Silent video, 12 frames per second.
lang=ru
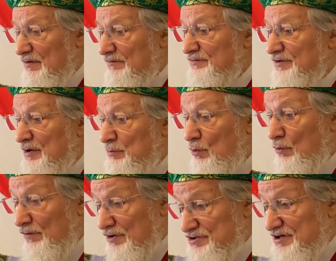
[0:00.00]

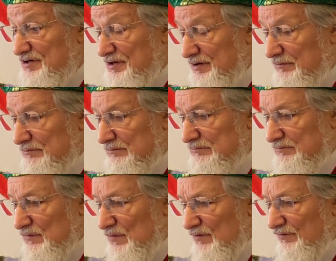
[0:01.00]
взаимоуважении –
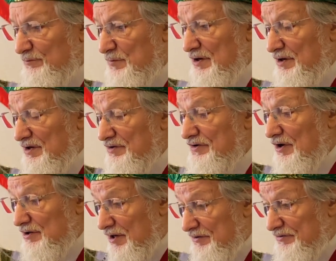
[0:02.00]
в мире и
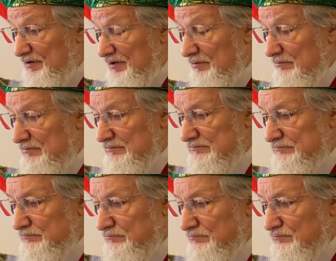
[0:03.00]
согласии.
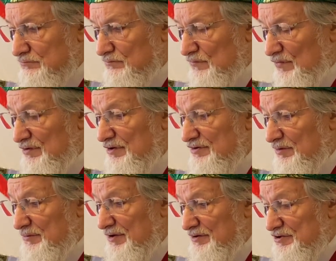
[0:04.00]
И на
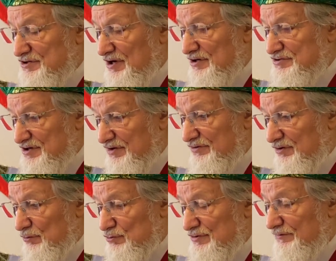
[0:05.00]
земле нашей
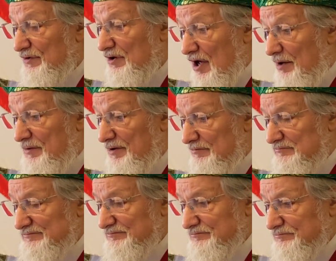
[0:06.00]
отчизны уже веками
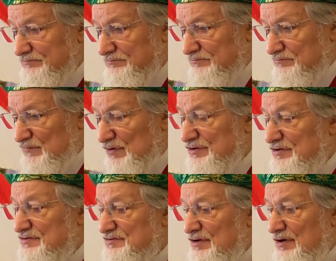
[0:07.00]

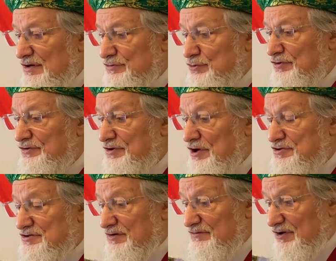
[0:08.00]
этот золотой
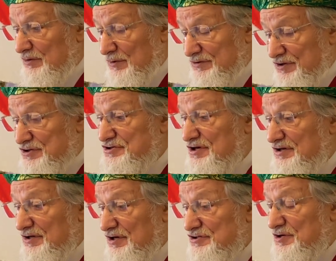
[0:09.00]
стержень
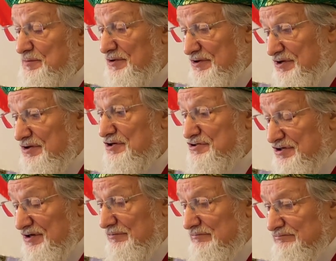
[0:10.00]
взаимоотношений наши предки
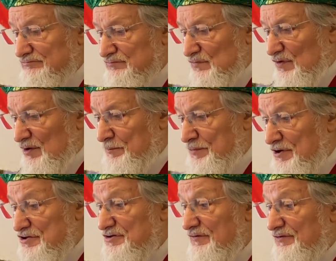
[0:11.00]
нашли. И
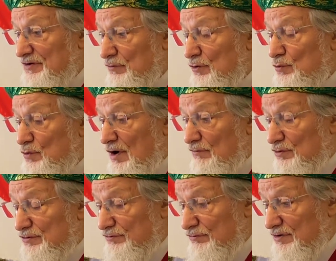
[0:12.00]
прежде всего
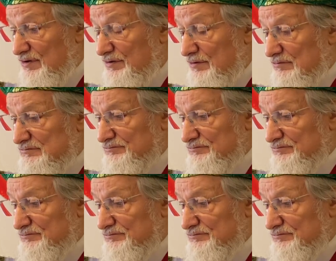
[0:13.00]
руководствуясь